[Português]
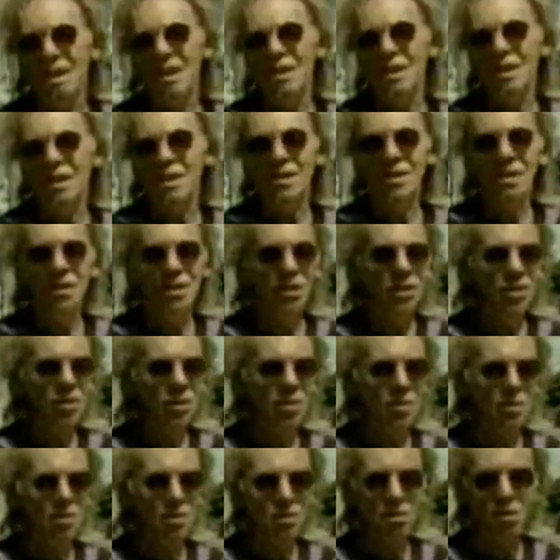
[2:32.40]
Então a
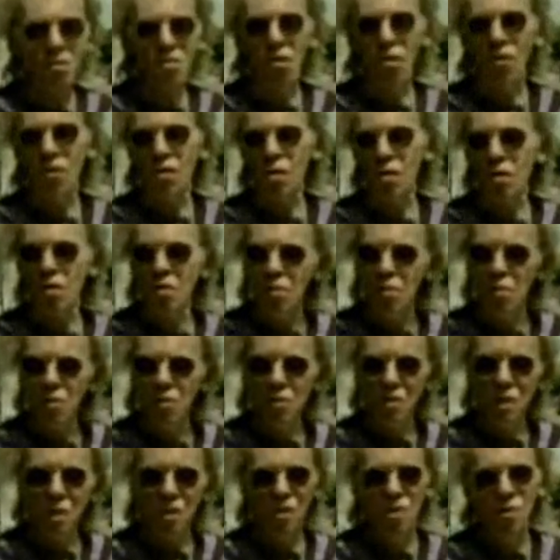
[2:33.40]
gente começou a se envolver com
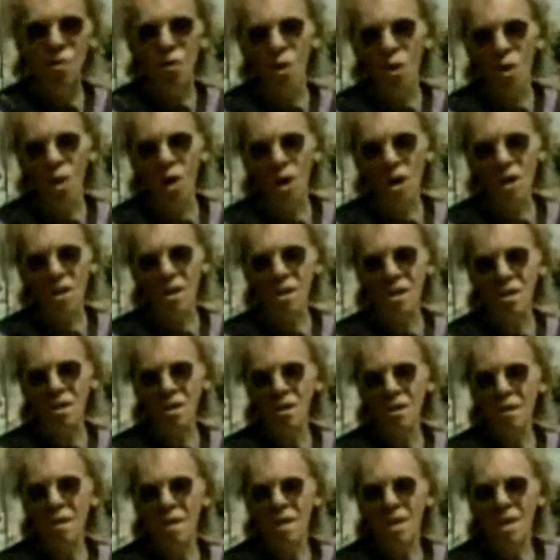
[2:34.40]
música, com
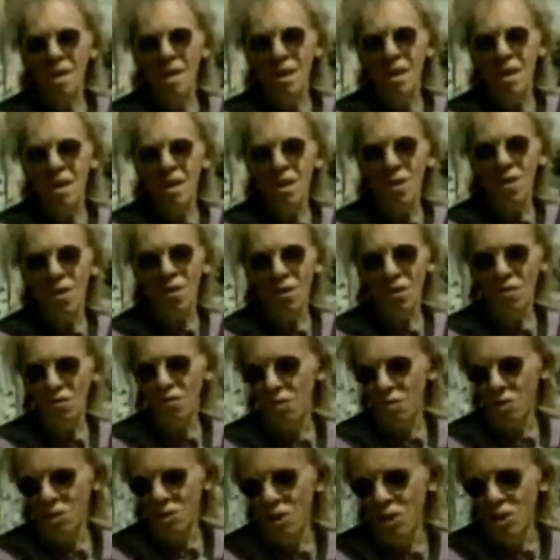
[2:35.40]
rock, eu um
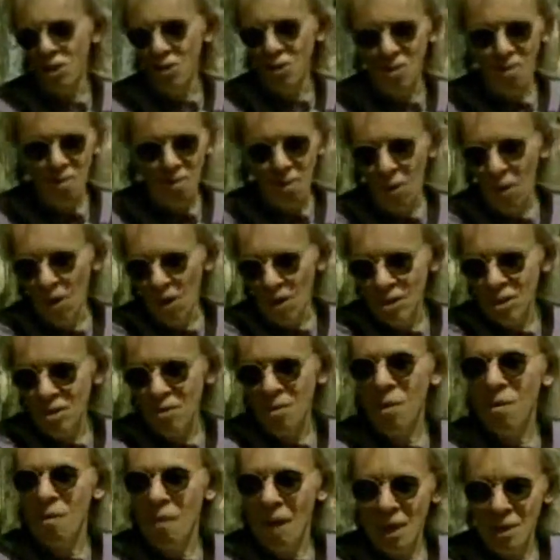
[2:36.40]
vizinho
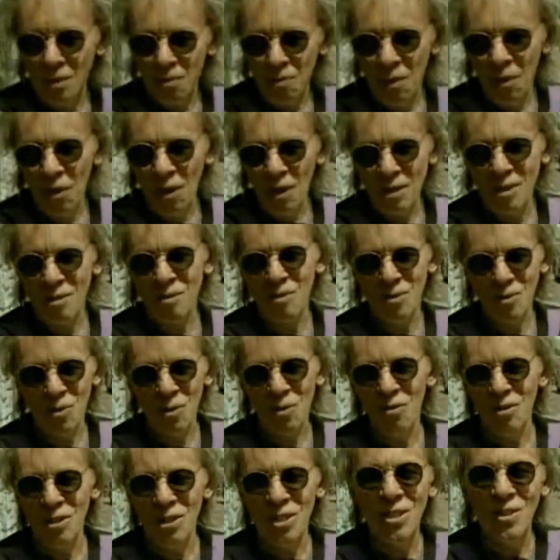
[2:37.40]
próximo, mais próximo,
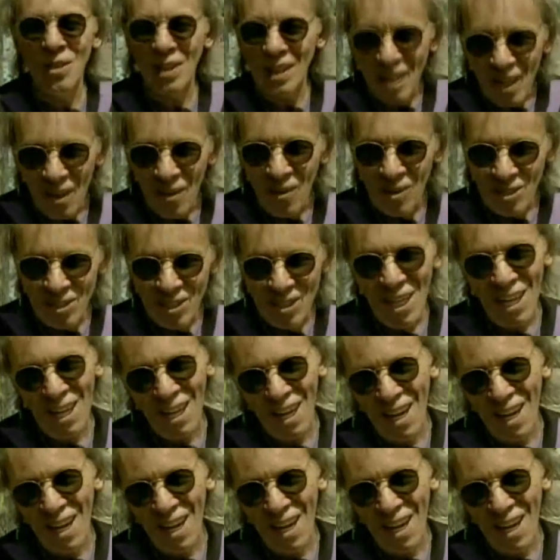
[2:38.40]
sou vizinho até hoje da